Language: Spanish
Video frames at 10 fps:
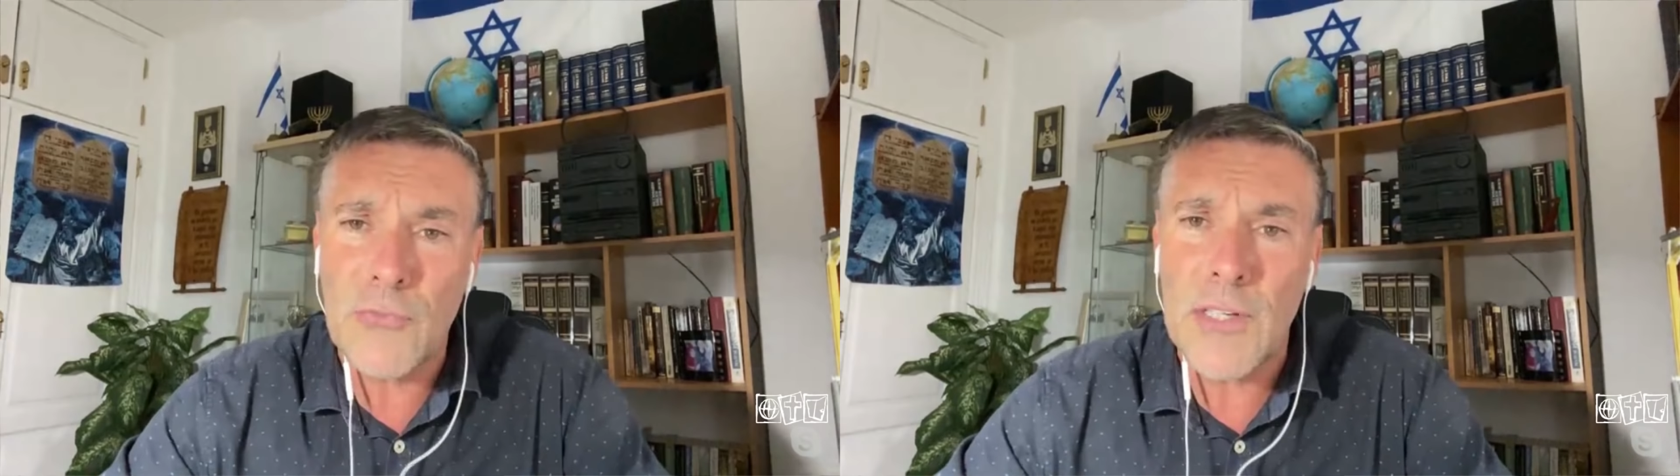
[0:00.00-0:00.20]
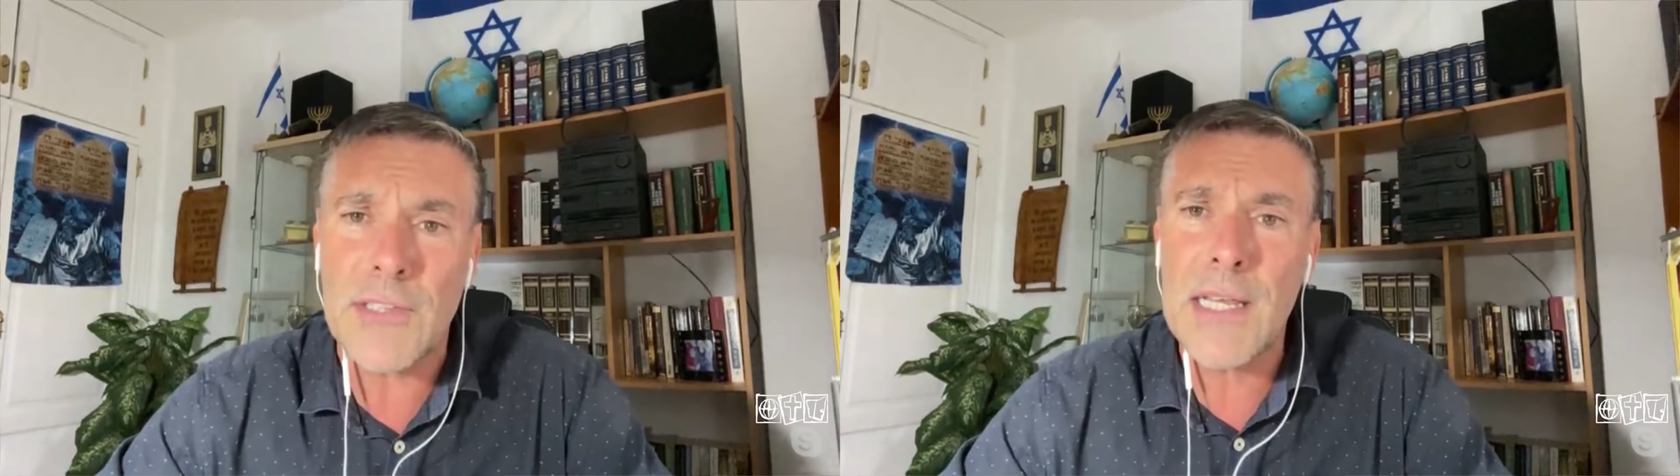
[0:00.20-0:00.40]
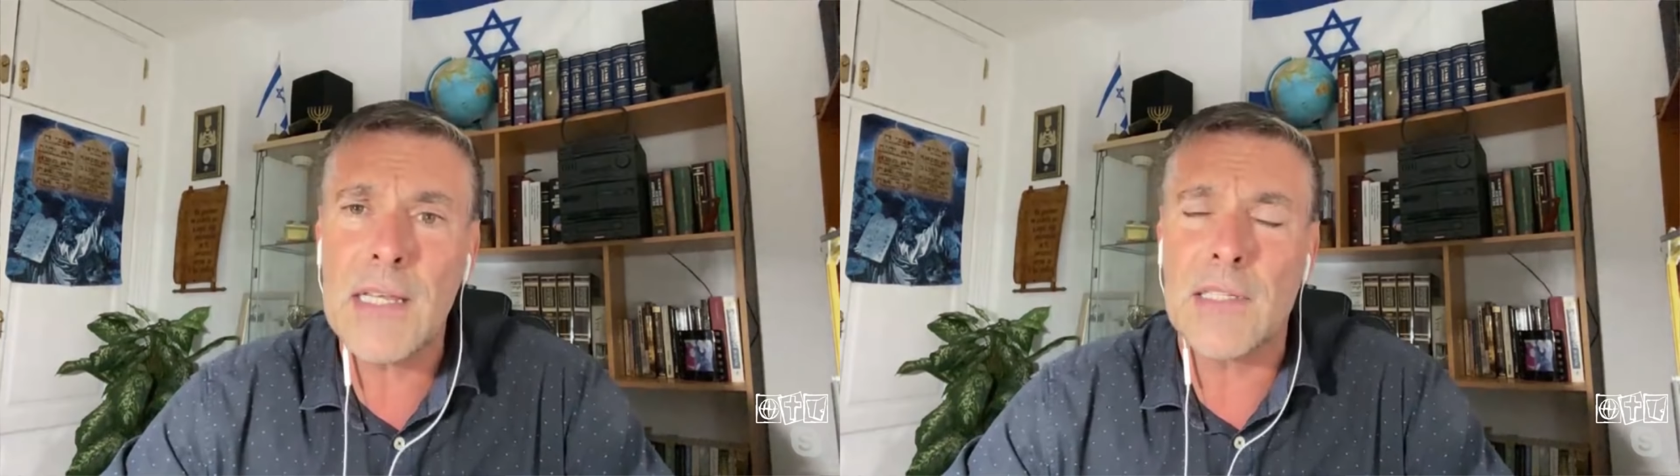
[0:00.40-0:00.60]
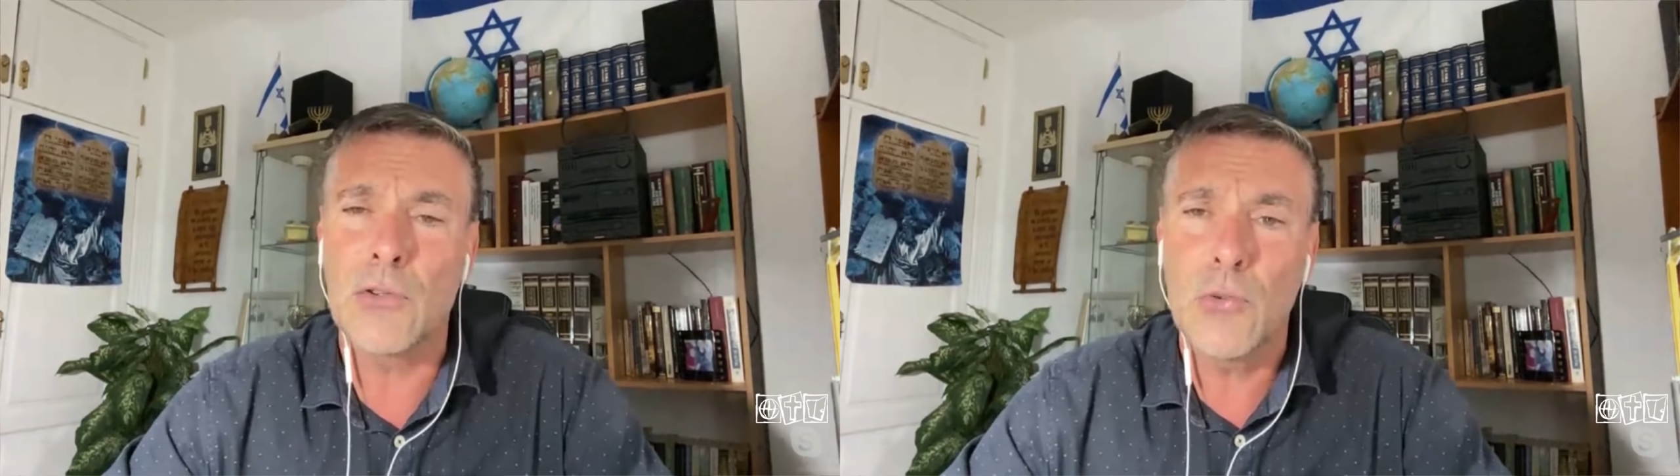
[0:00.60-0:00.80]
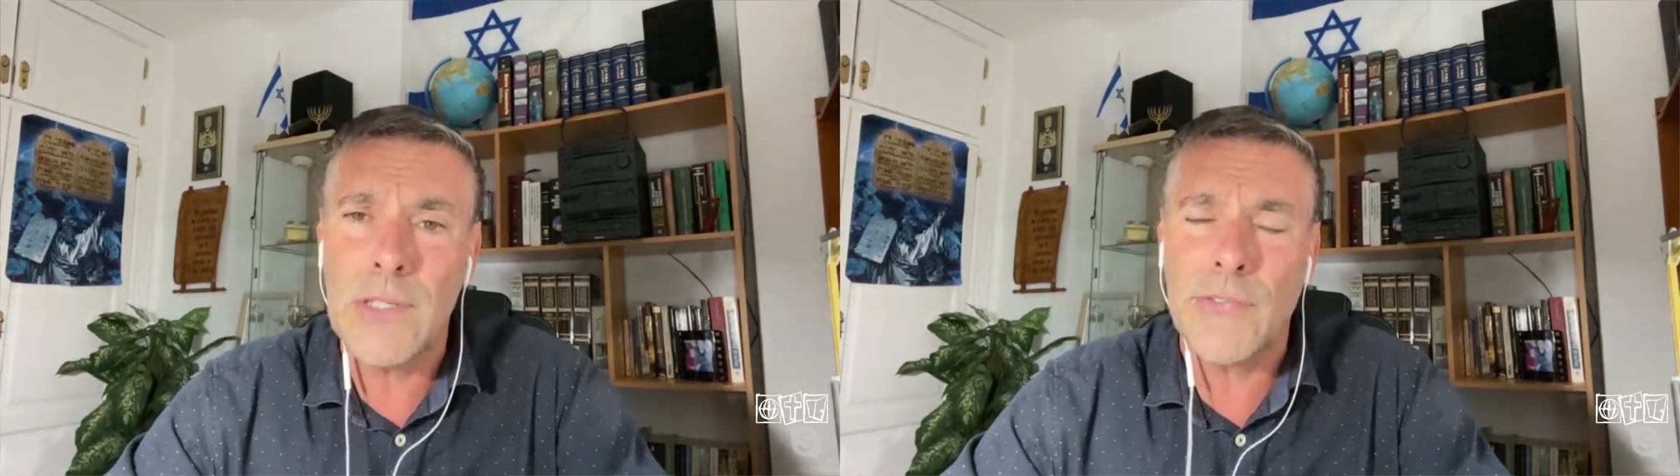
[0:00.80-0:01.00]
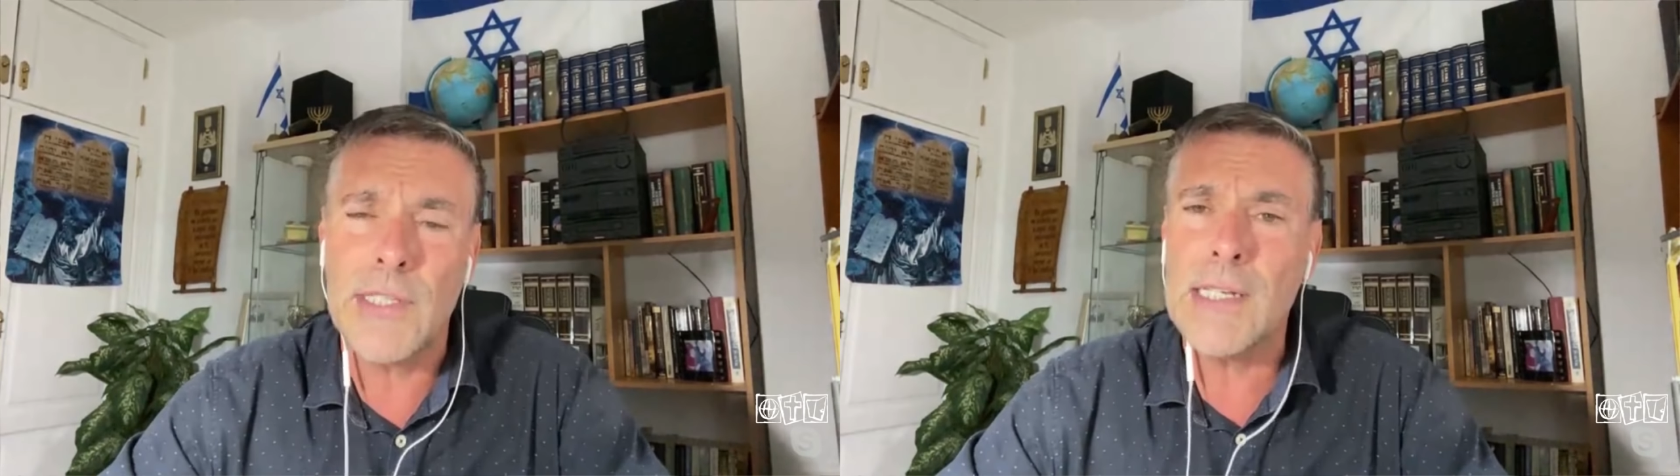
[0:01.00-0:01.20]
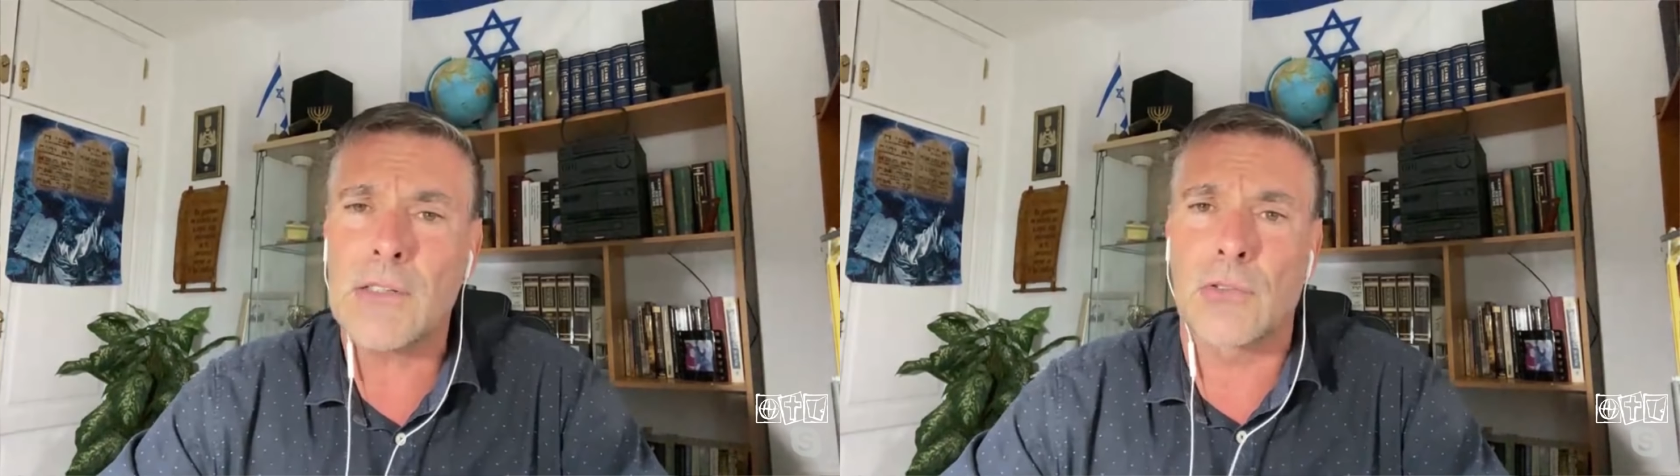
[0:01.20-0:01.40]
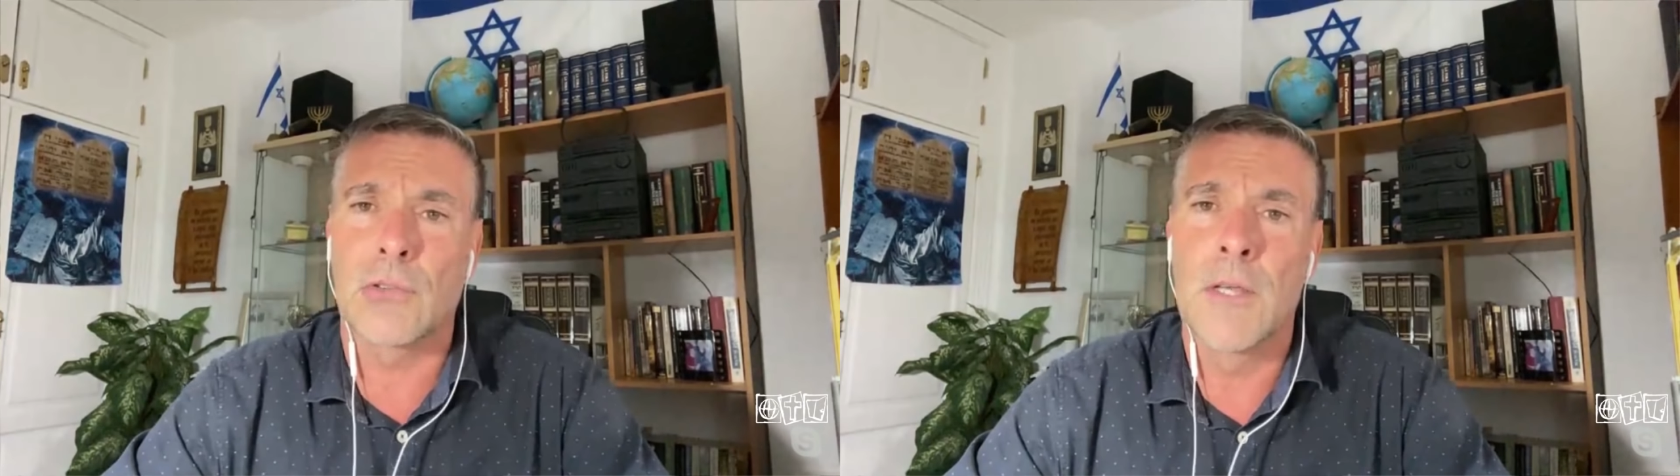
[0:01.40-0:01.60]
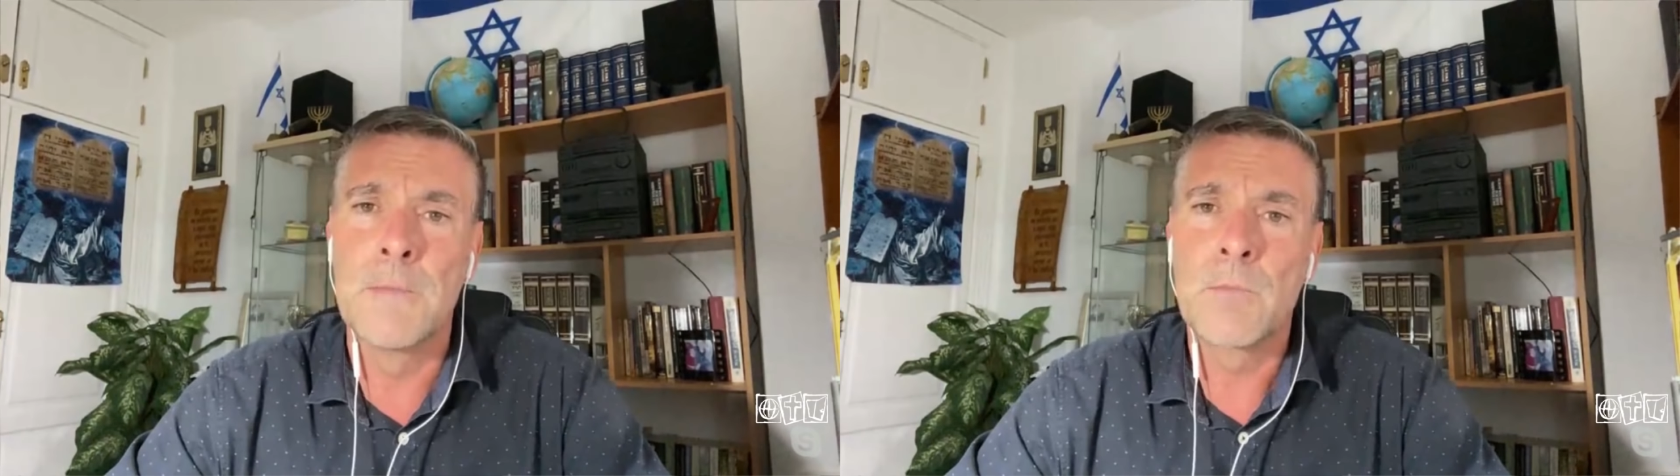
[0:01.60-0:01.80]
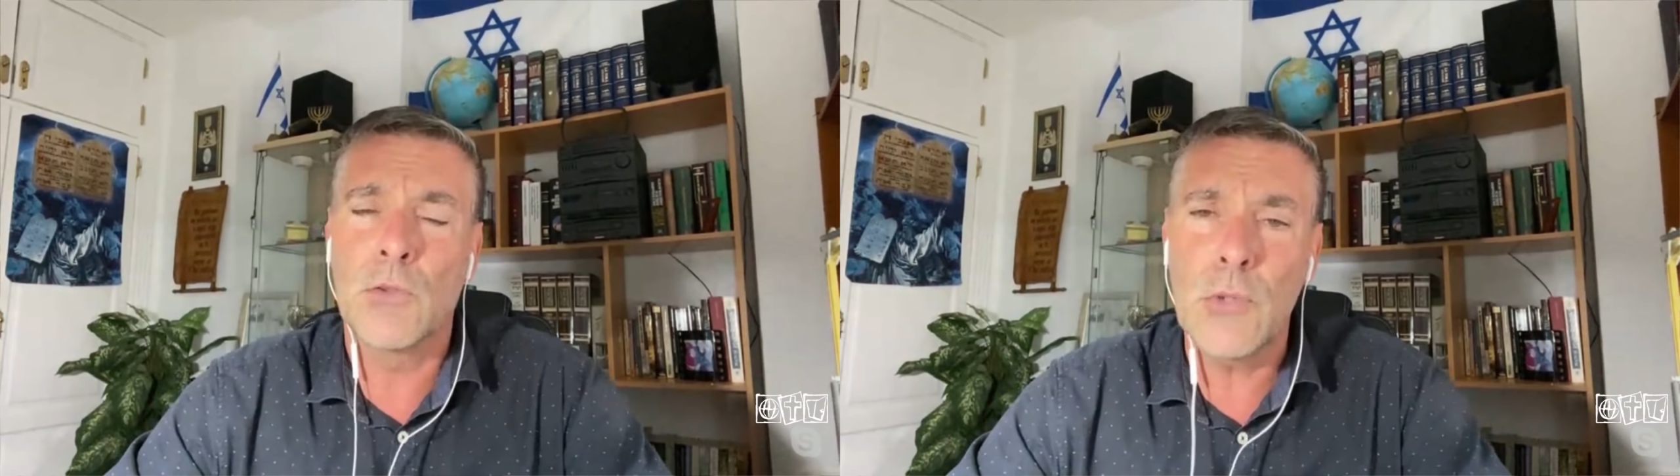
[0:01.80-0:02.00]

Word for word: no es verdad, no es cierto.